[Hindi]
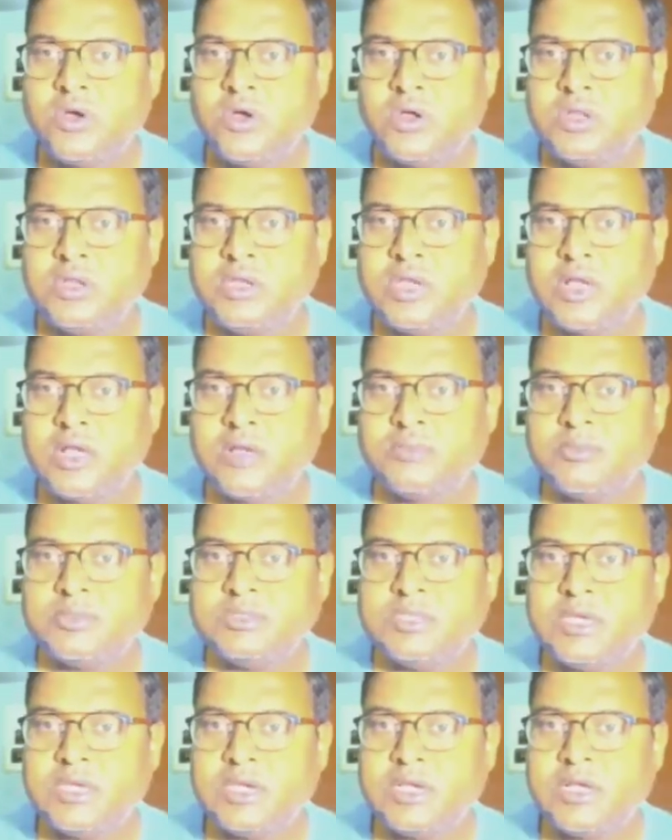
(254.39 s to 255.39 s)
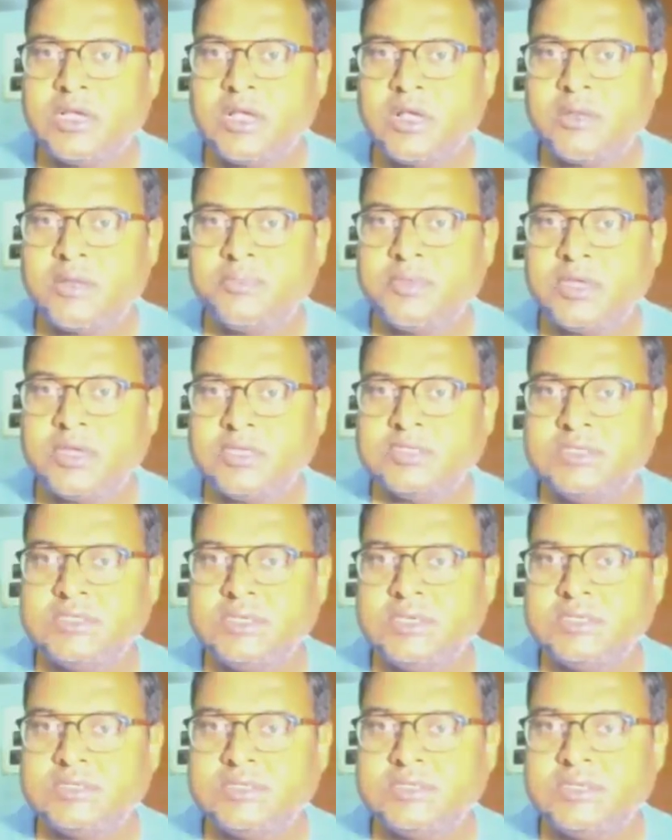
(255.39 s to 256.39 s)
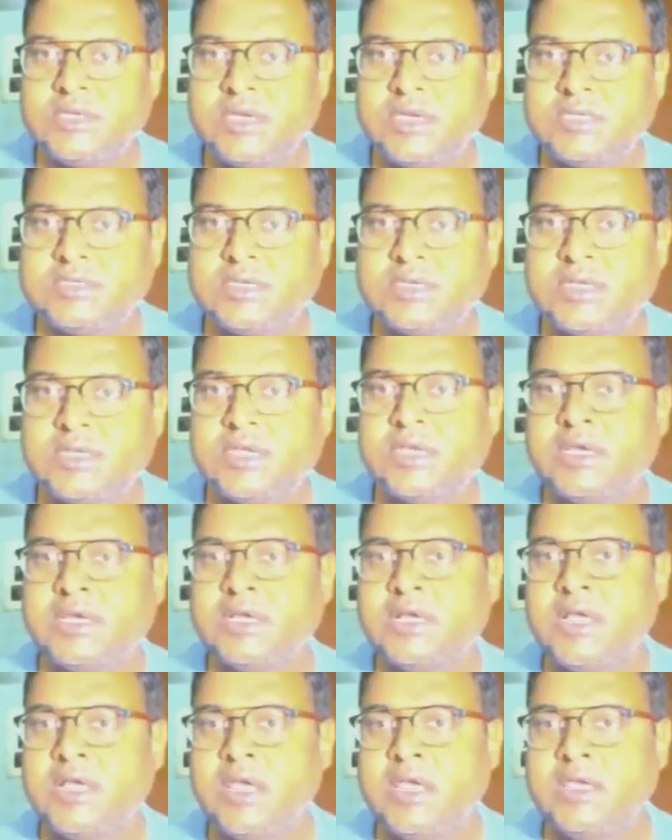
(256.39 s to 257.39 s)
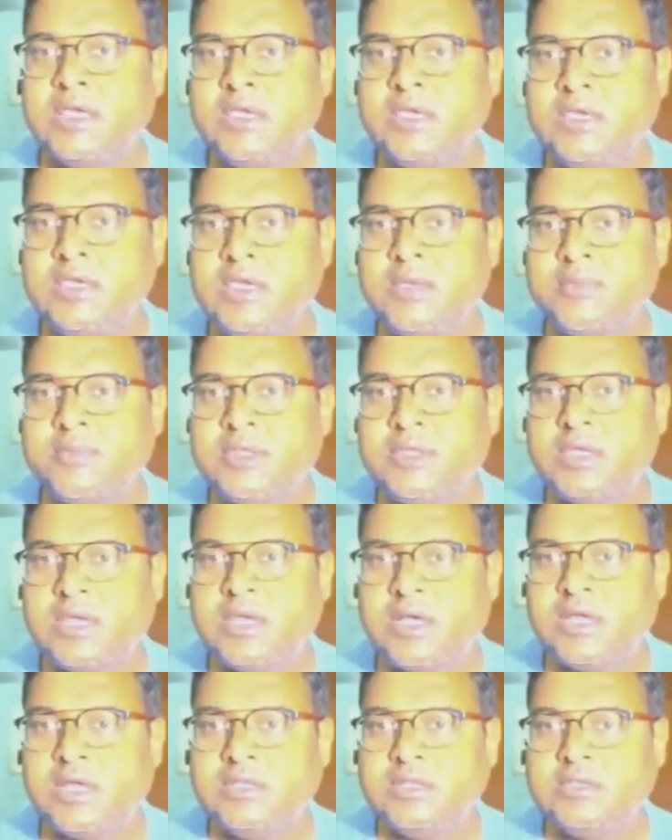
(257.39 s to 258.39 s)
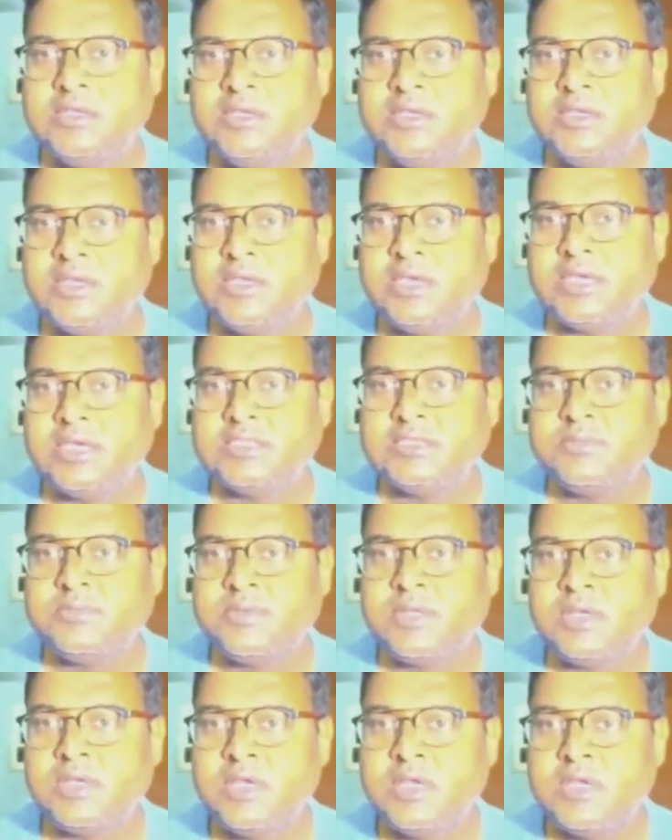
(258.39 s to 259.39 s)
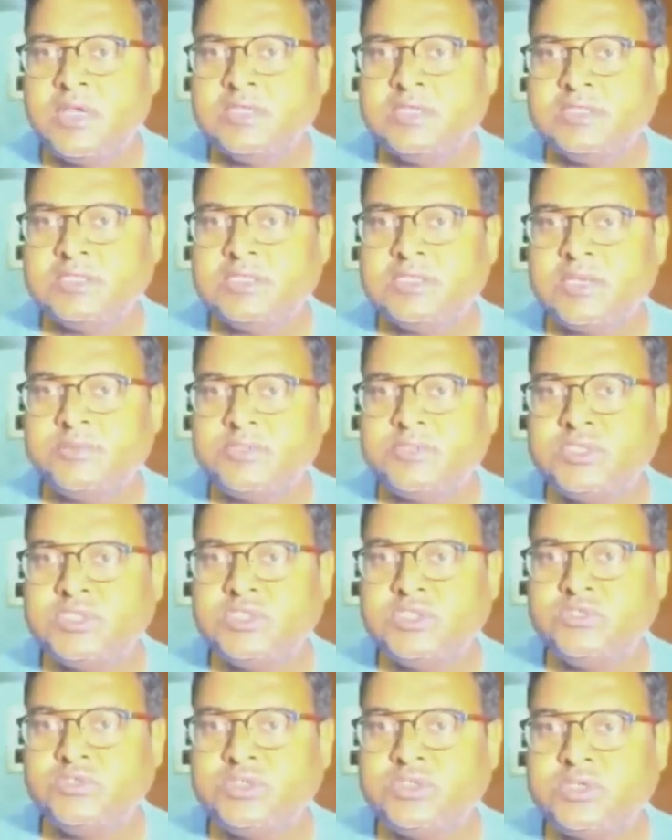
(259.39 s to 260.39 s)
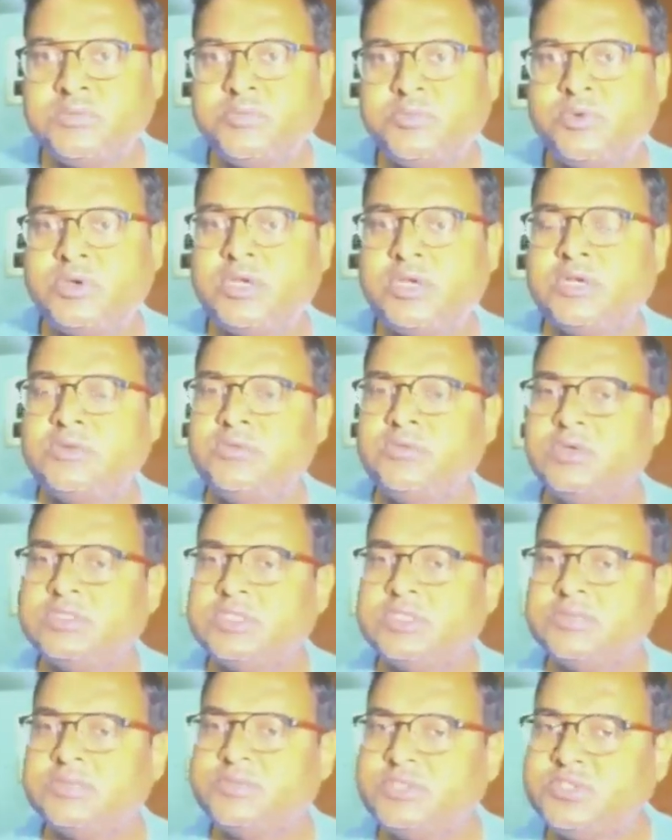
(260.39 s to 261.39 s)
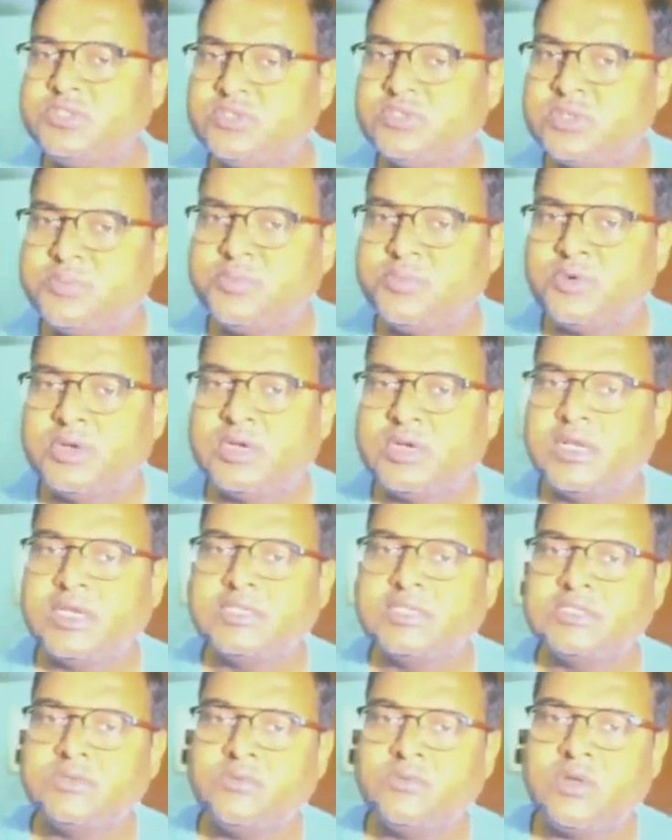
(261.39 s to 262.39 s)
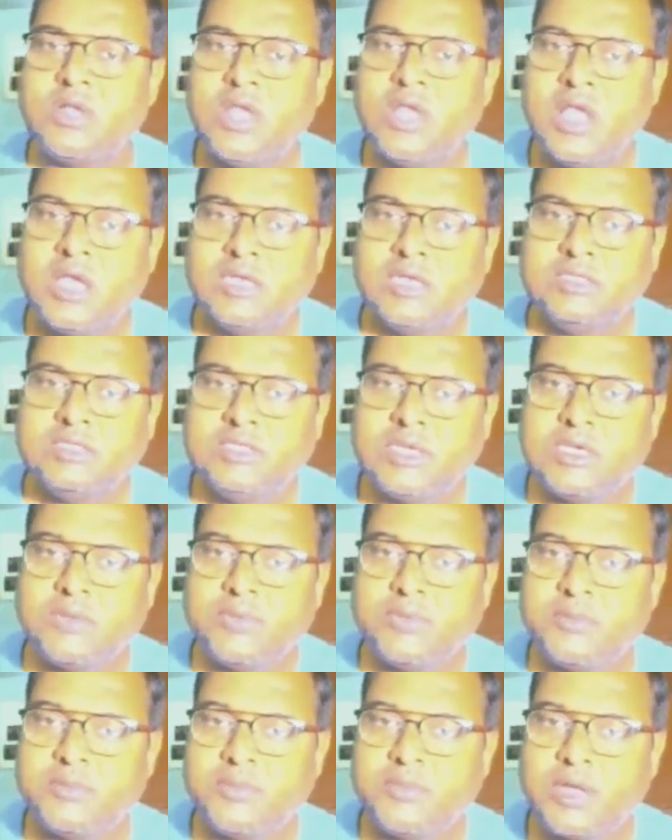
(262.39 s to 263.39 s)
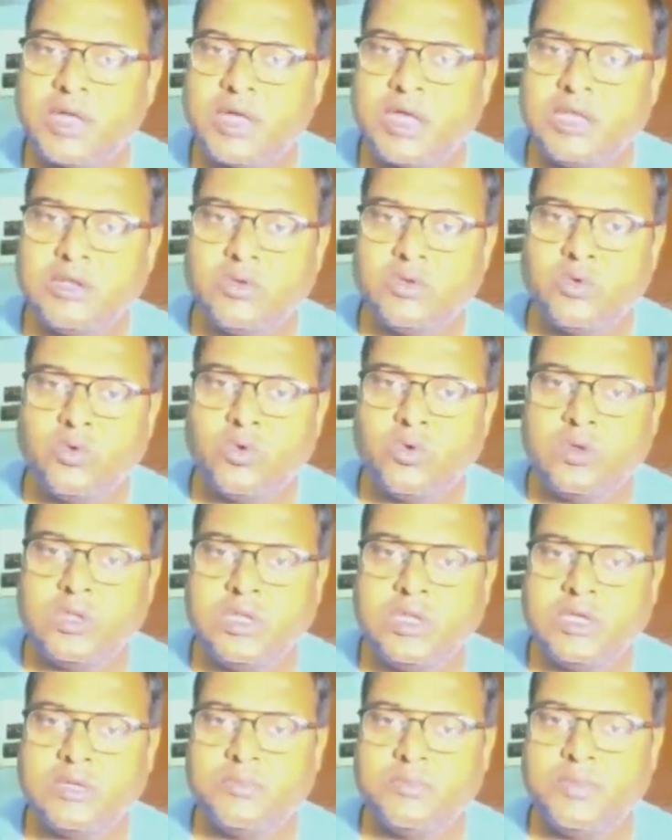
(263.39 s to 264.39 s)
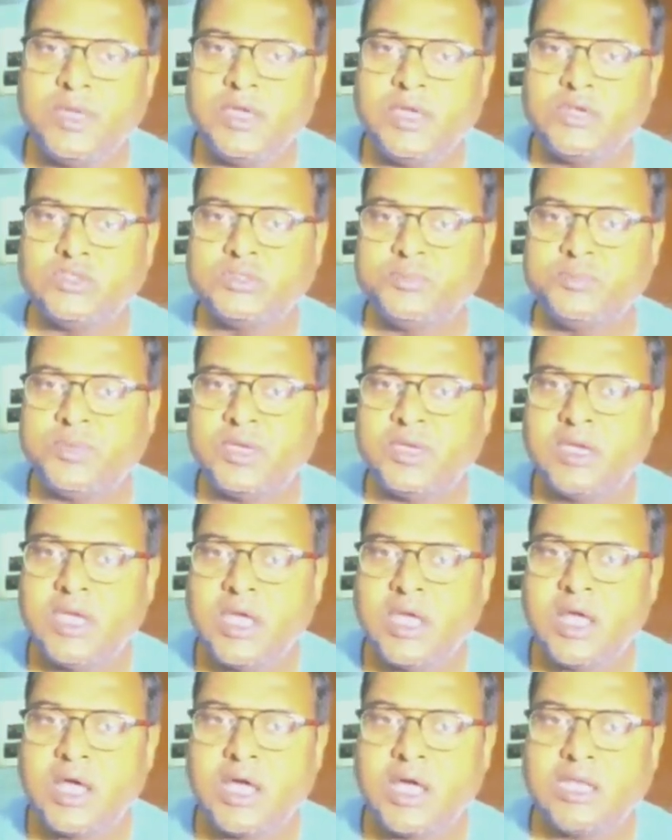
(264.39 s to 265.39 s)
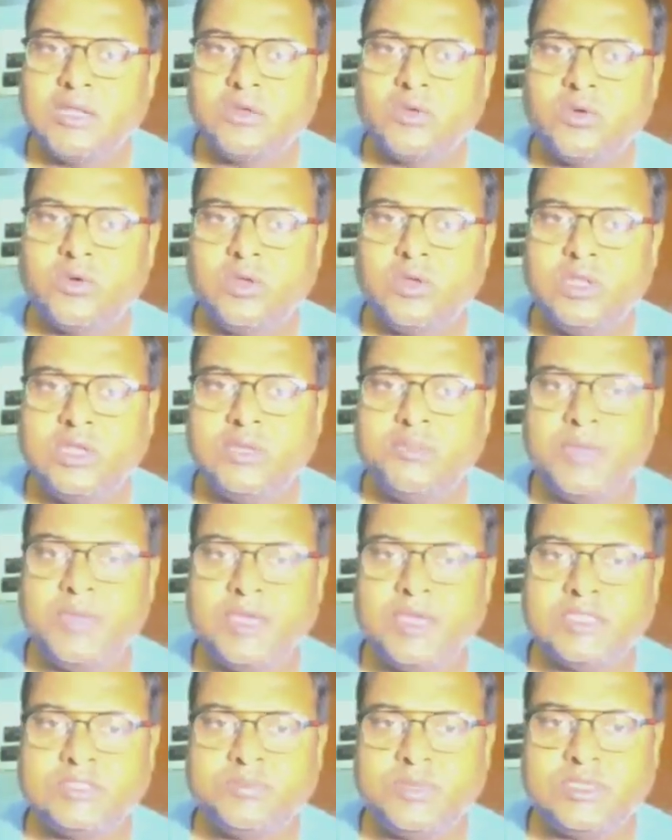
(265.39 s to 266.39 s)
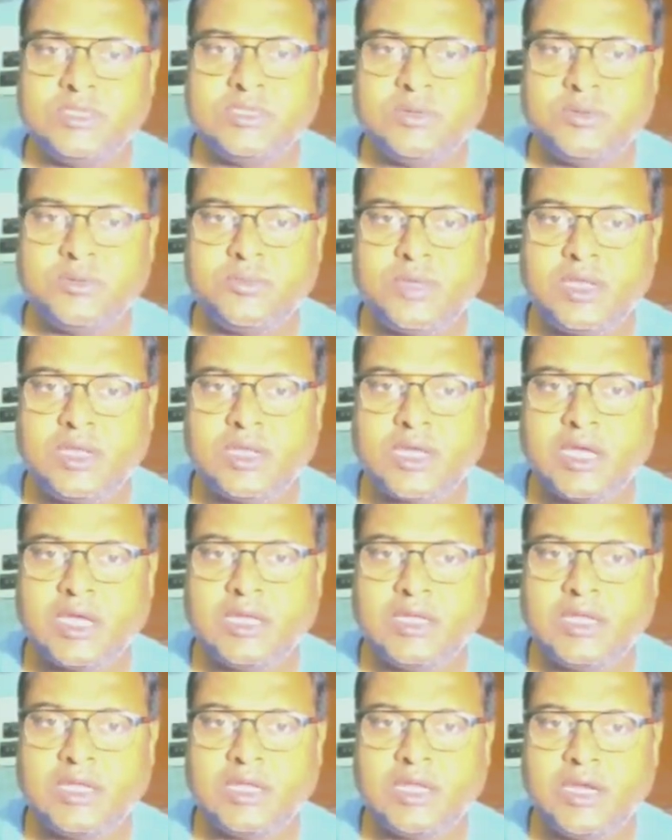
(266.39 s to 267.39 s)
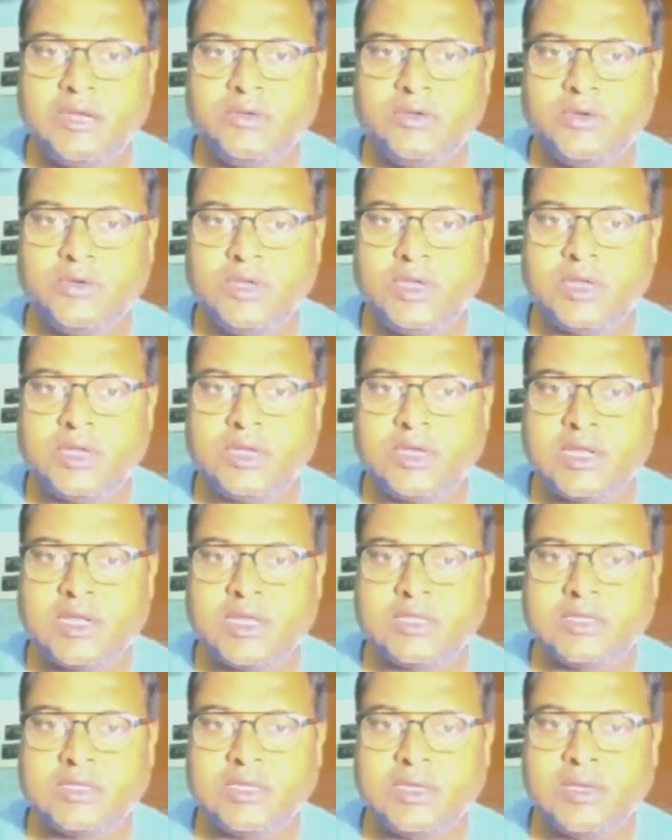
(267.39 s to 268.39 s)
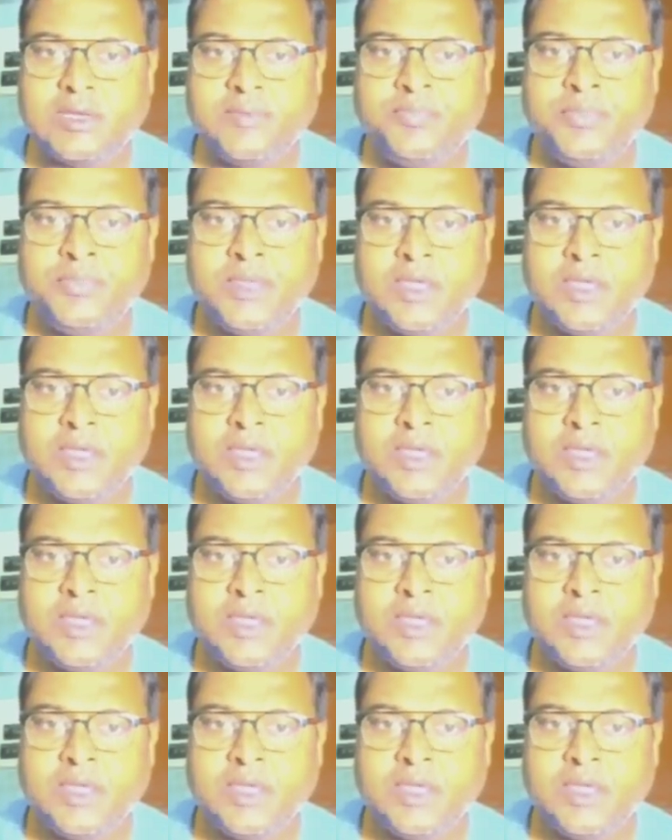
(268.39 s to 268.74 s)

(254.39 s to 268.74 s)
और यहाँ बन जाएगा आपका सी एच थ्री ऐसा रहेगा ये क्या बन गया अल्कीन कैसे बना सब्सटीट्यूशन प्रोडक्ट हुआ सब्सटीट्यूशन प्रोडक्ट कैसे हुआ जब हम अल्कोहलिक बेस में अल्कोहलिक बेस में जब हम अल्काइल हेलाइड को रिएक्ट कराते हैं